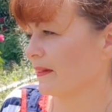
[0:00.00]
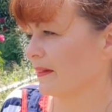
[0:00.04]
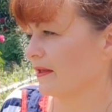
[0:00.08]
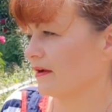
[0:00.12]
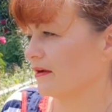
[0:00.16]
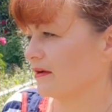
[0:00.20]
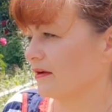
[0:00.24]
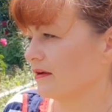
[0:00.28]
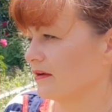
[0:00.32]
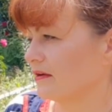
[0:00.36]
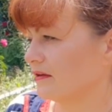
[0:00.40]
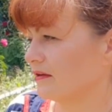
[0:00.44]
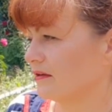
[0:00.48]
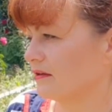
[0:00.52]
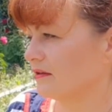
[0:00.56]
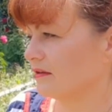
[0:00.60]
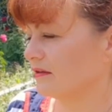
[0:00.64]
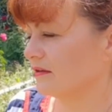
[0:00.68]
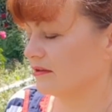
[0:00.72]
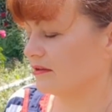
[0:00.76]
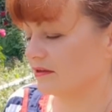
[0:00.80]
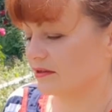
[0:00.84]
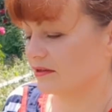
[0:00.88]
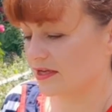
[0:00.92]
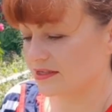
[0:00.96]

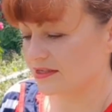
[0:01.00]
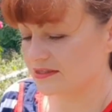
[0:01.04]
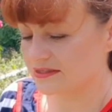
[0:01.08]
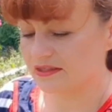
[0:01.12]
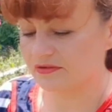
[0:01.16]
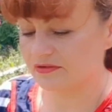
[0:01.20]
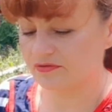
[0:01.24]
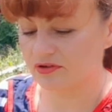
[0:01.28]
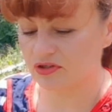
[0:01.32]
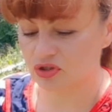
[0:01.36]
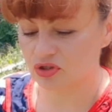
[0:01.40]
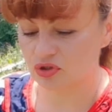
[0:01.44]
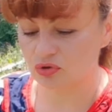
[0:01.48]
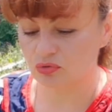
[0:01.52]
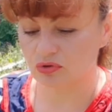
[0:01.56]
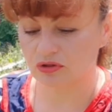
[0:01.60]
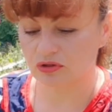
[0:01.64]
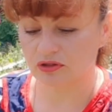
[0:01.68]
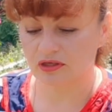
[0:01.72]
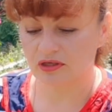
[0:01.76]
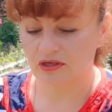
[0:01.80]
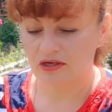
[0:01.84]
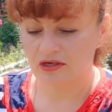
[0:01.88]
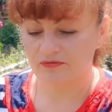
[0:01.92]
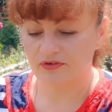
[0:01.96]
э, красивый сорт
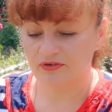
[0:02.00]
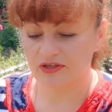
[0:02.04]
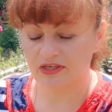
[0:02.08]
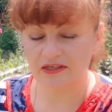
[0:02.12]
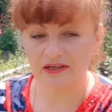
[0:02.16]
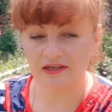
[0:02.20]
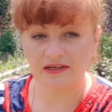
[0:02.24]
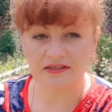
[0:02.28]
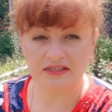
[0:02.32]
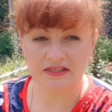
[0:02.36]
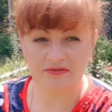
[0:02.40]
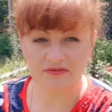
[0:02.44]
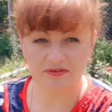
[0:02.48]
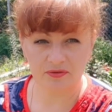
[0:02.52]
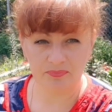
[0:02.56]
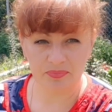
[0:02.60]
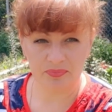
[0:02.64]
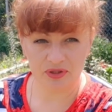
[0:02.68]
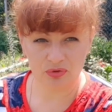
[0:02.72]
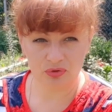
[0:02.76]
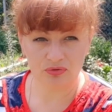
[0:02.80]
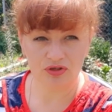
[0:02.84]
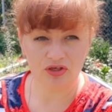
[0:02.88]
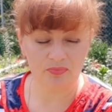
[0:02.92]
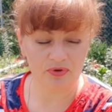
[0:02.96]
вегетативной
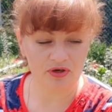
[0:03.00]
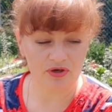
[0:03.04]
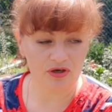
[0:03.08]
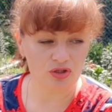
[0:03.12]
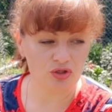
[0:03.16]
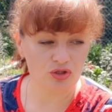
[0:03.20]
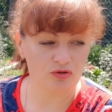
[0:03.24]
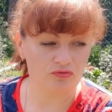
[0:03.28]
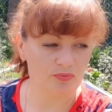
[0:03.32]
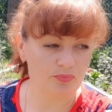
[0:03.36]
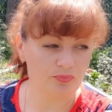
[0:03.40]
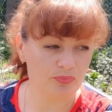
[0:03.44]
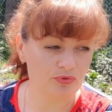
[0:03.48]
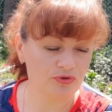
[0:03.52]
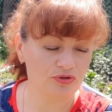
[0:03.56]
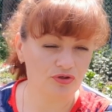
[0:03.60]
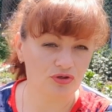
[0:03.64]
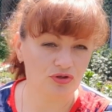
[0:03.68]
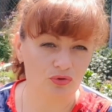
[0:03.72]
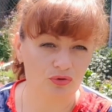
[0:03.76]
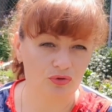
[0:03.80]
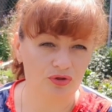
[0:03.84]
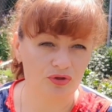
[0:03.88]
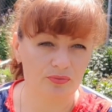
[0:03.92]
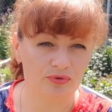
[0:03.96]
питоне. Покажу вам позже,
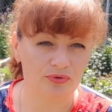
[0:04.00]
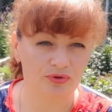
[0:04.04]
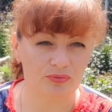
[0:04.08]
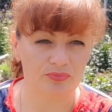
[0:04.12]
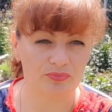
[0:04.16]
что я буду